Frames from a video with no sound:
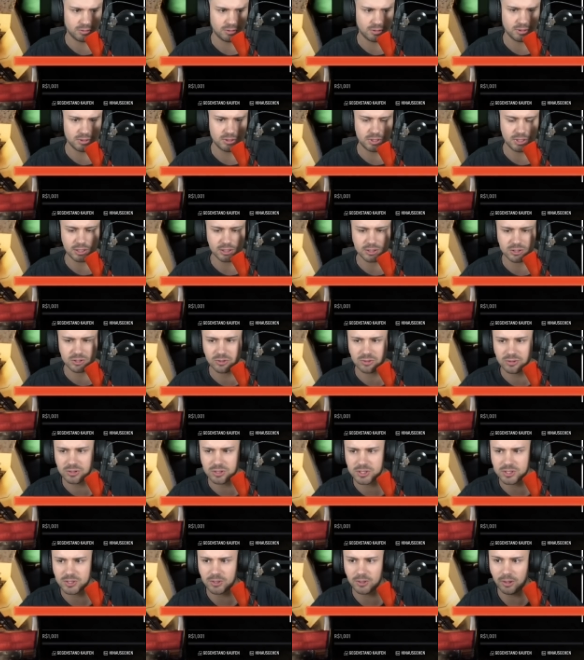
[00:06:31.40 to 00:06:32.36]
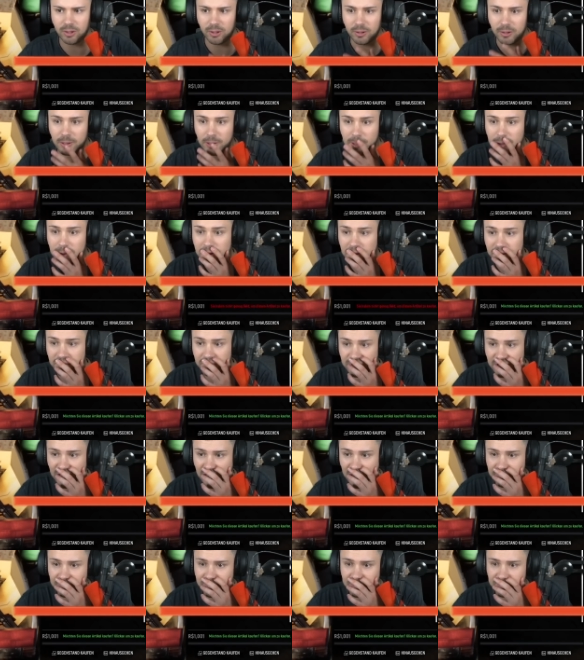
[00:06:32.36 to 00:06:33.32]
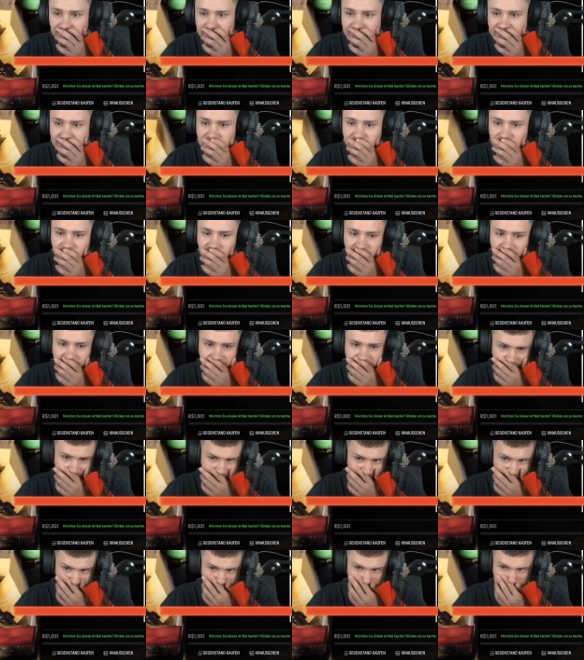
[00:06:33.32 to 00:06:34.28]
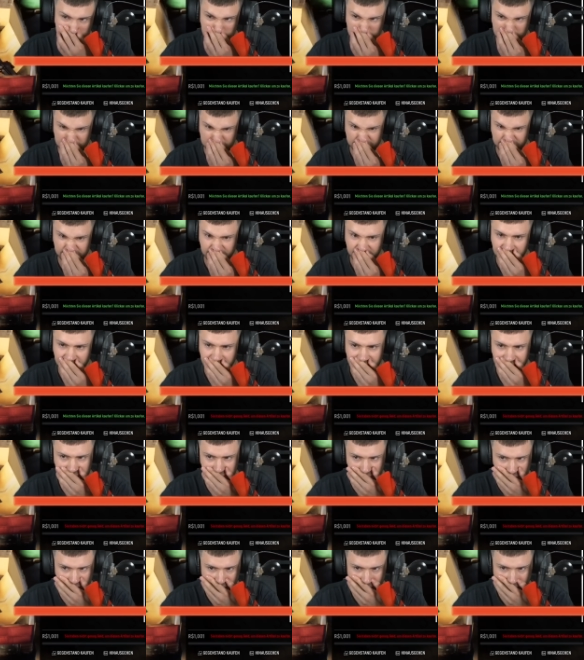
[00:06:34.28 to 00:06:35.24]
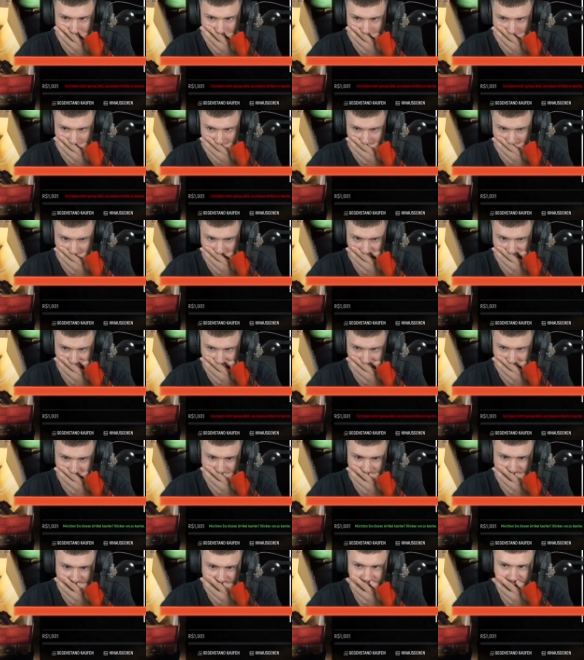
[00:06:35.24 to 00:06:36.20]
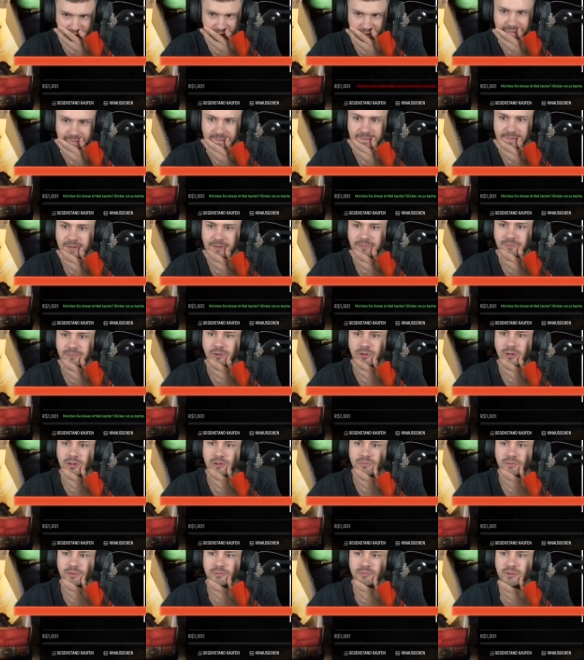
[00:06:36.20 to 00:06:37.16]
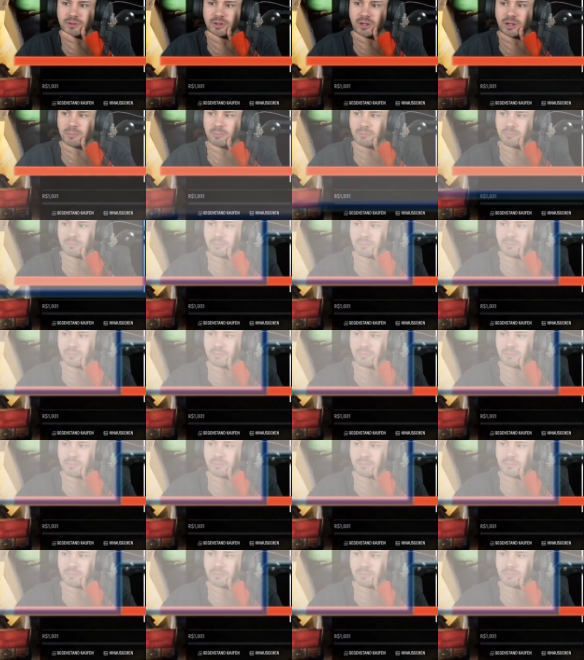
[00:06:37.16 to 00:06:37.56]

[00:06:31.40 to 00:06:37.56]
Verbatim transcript: Interaktionsstore. Wir haben eine Pistole, wir haben einen Revolver und einen schweren Revolver. Wir haben...